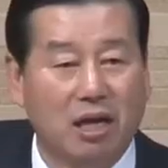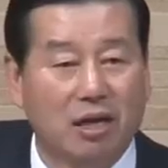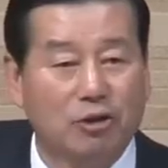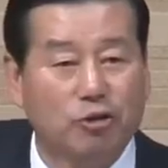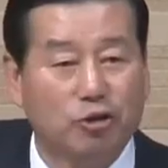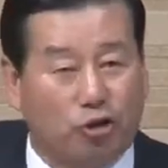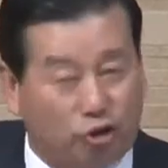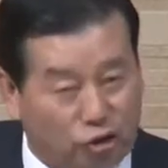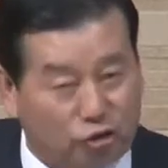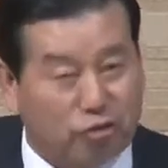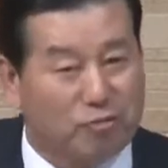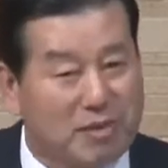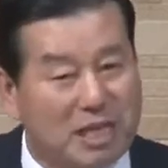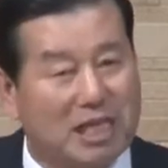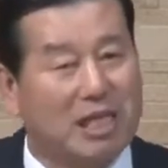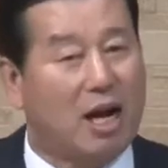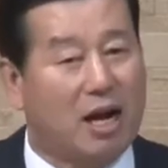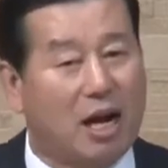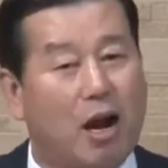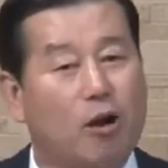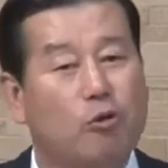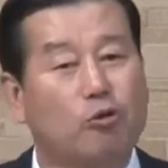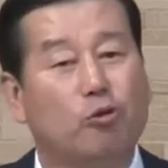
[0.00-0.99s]

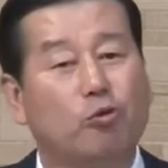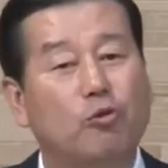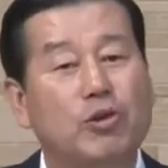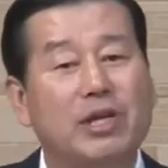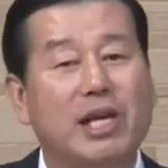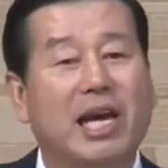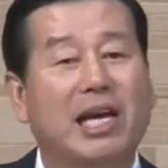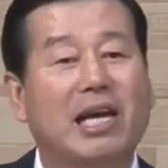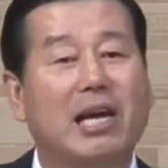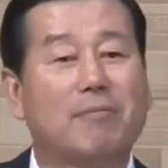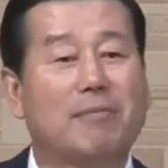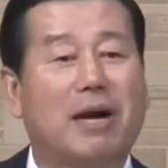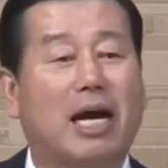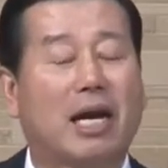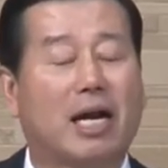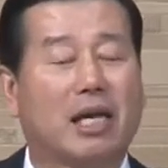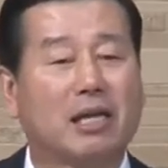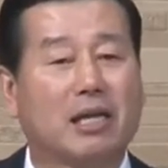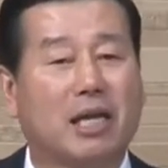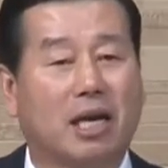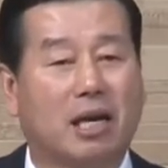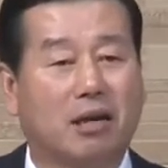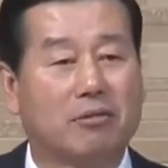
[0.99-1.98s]
죽음이다라고 우리에게
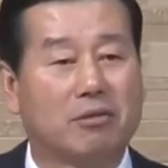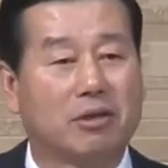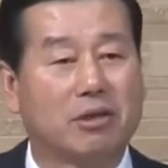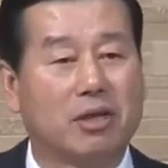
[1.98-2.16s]
말한다